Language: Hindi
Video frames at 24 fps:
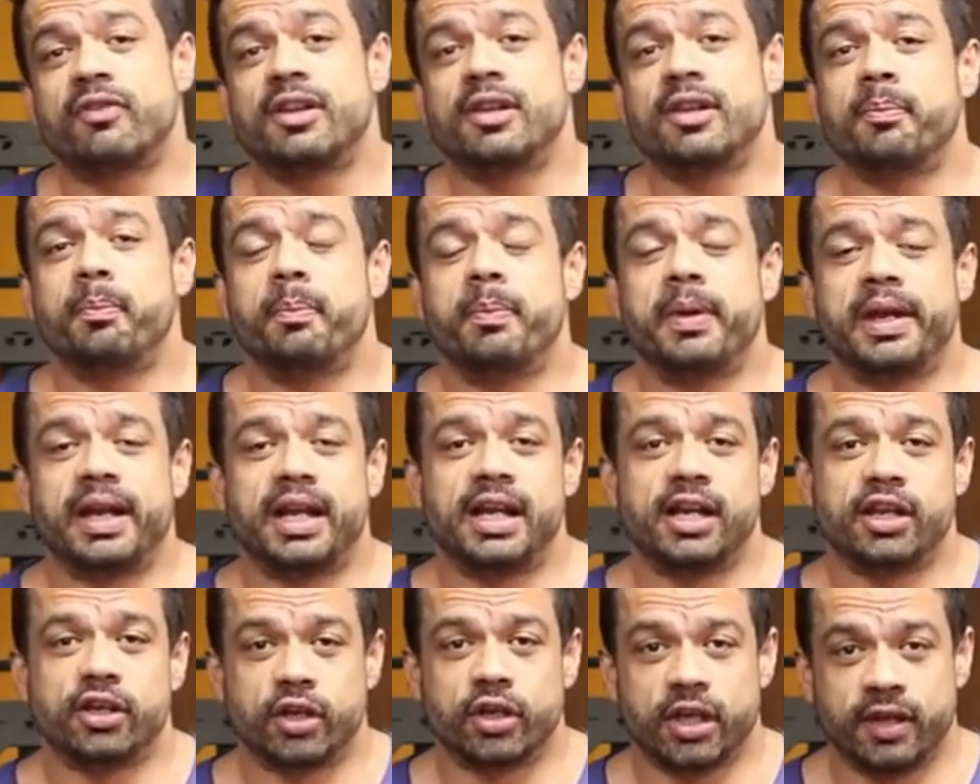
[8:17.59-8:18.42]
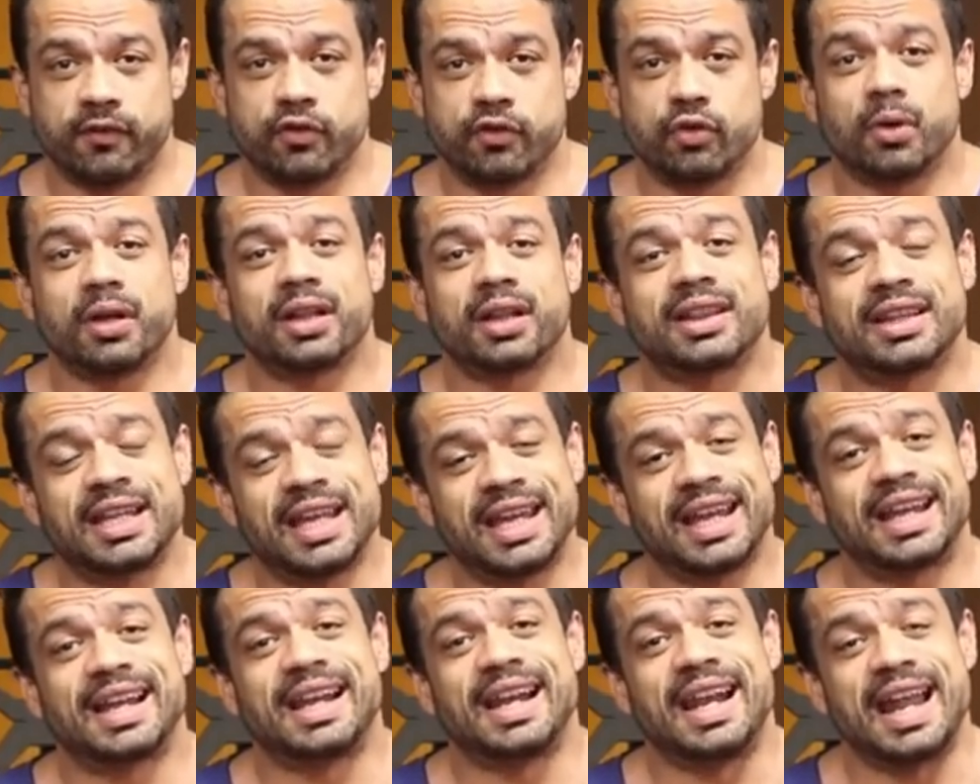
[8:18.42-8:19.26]
and with only
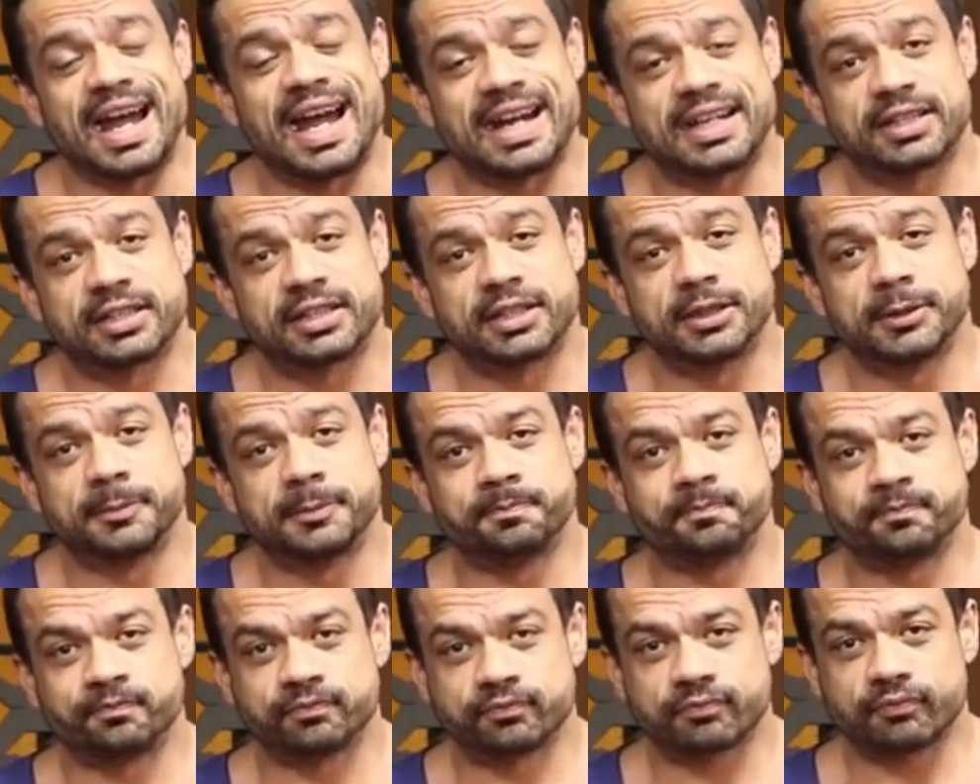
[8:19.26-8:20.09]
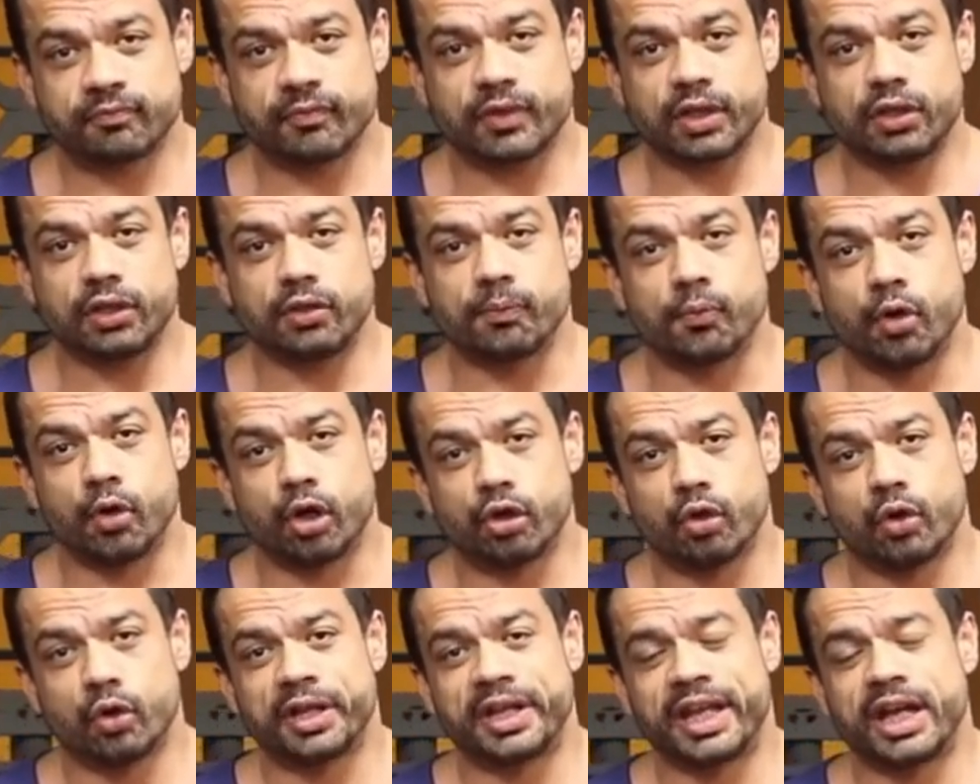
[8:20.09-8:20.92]
346 nanograms per
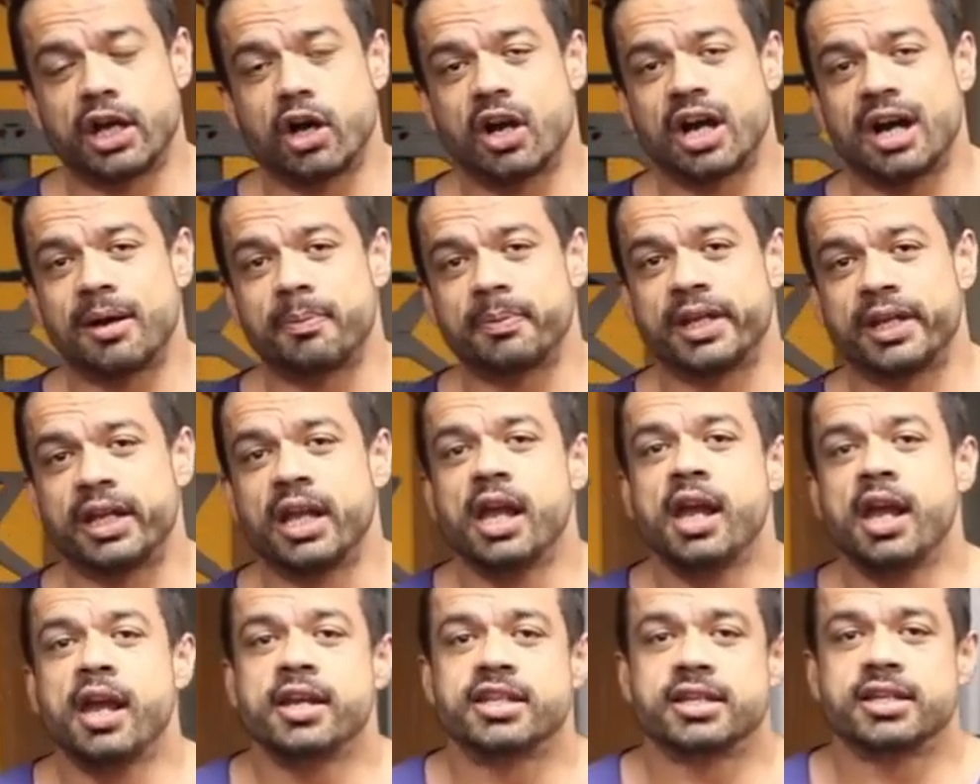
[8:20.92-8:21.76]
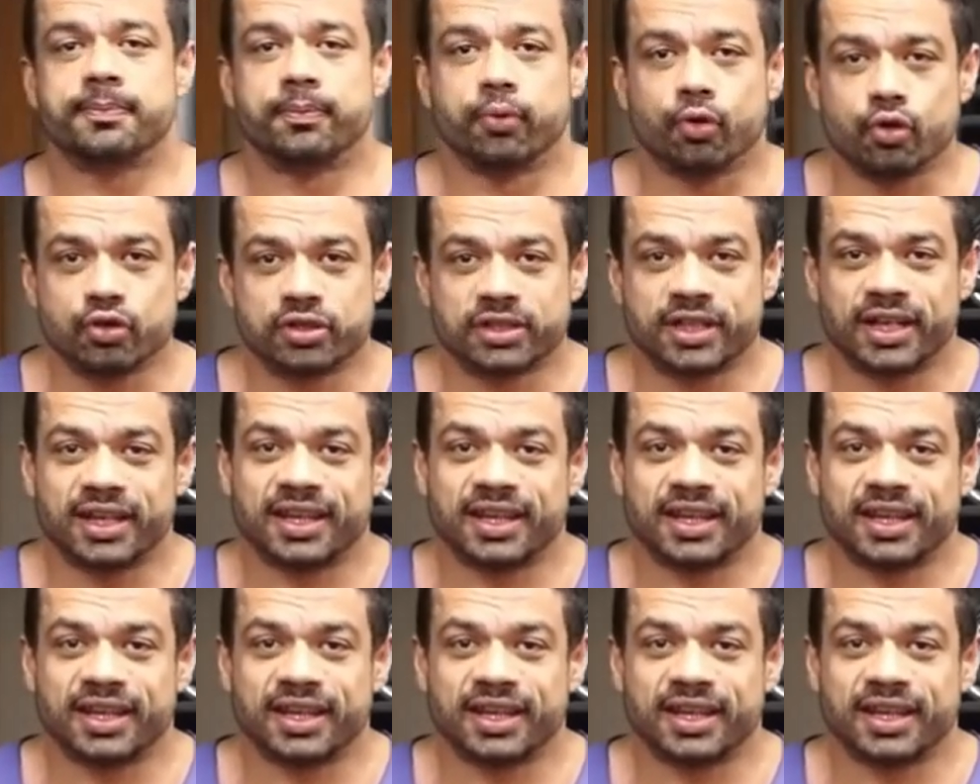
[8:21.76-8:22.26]
deciliter total testosterone